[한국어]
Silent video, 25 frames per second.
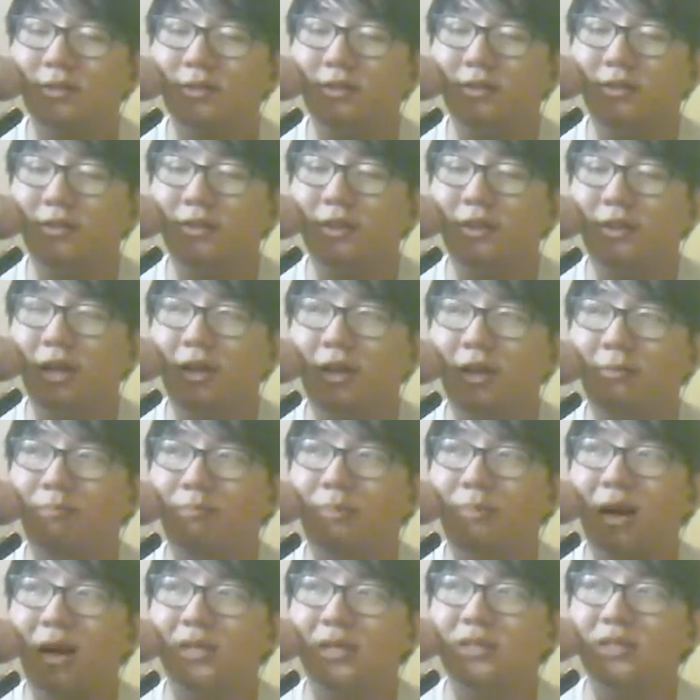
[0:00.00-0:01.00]
그때
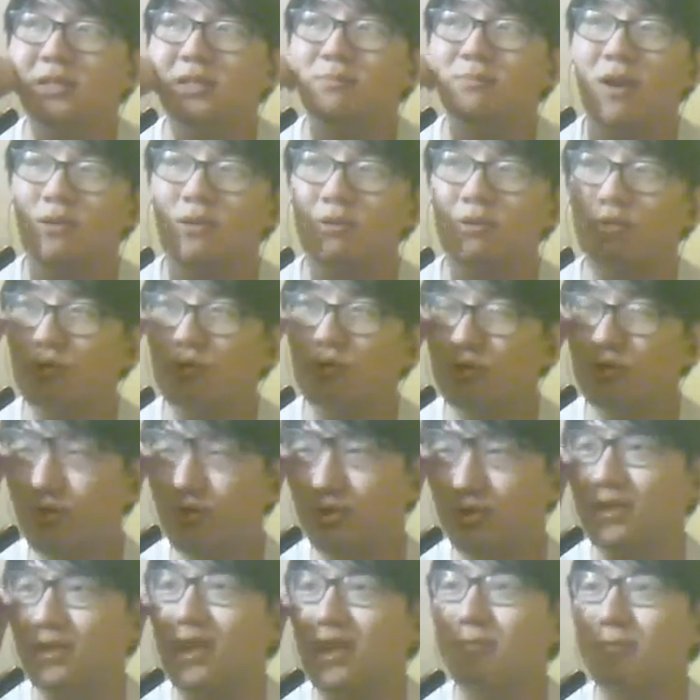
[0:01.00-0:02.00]
마지막으로
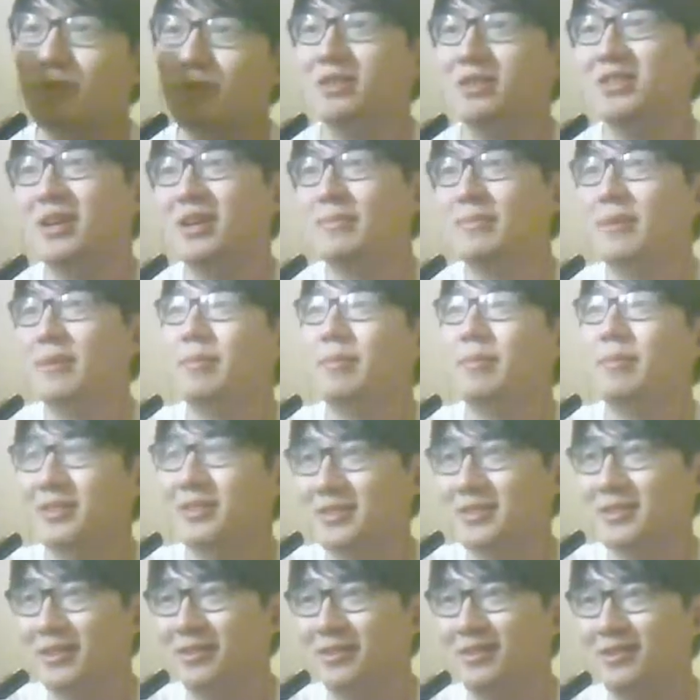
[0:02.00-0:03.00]
손을 한번
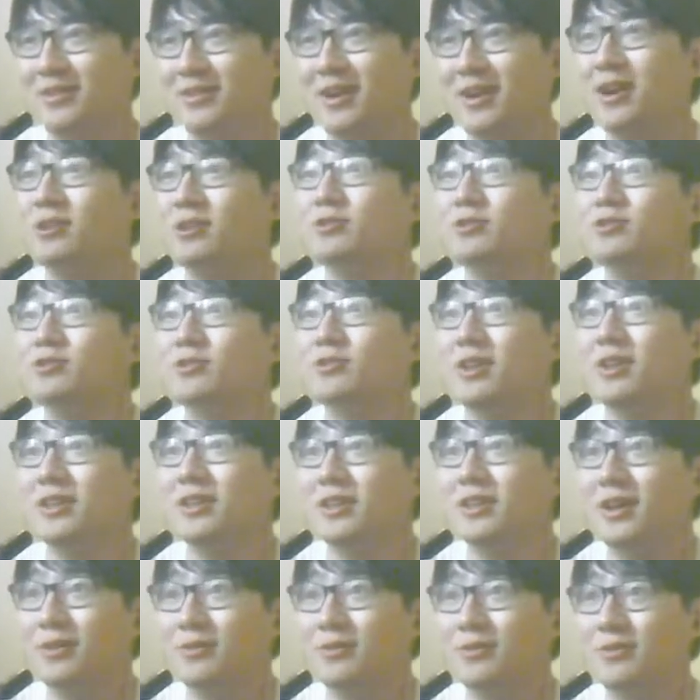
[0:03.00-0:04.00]
잡아봤어요.
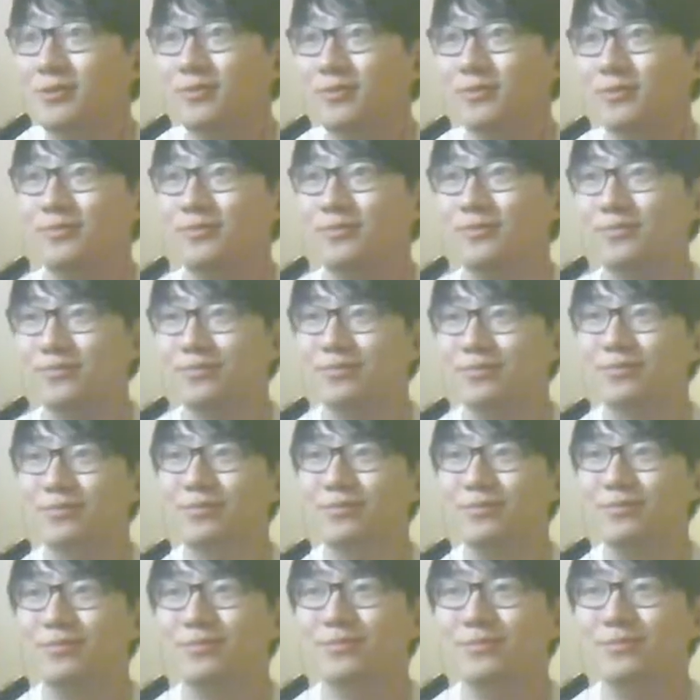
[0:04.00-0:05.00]
악수한다고.
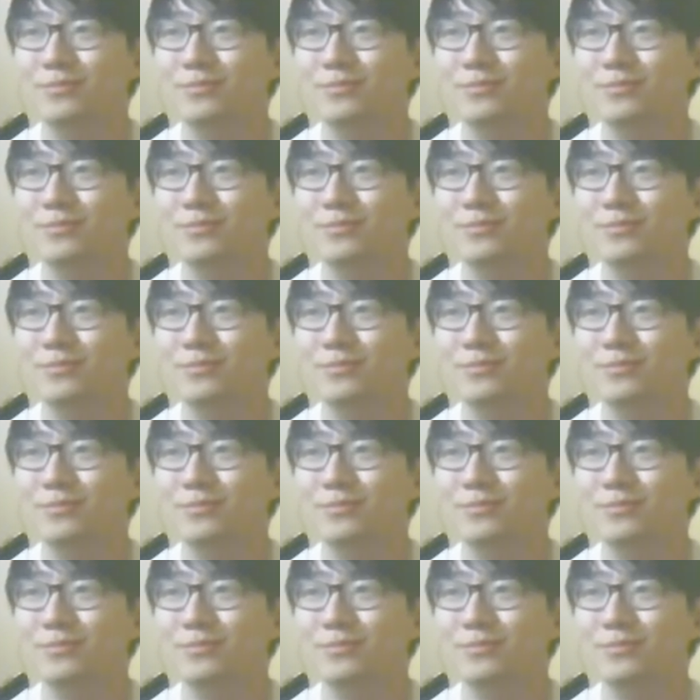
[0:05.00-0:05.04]
음.